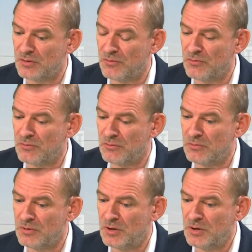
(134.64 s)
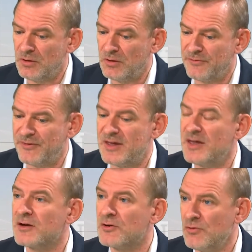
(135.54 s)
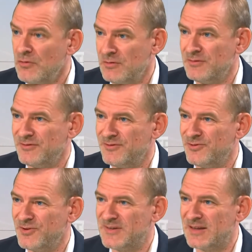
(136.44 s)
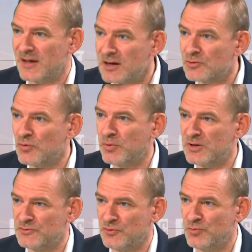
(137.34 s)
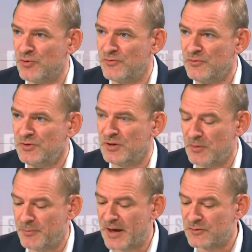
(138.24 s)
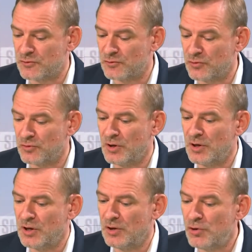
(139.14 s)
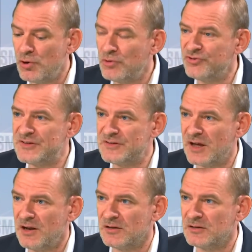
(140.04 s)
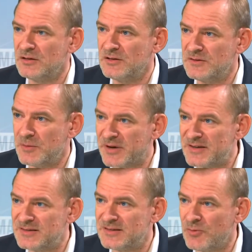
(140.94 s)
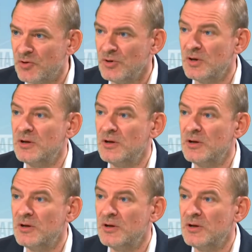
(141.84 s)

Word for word: ont fait écho de cette incompréhension profonde parce que le logiciel c'est précisément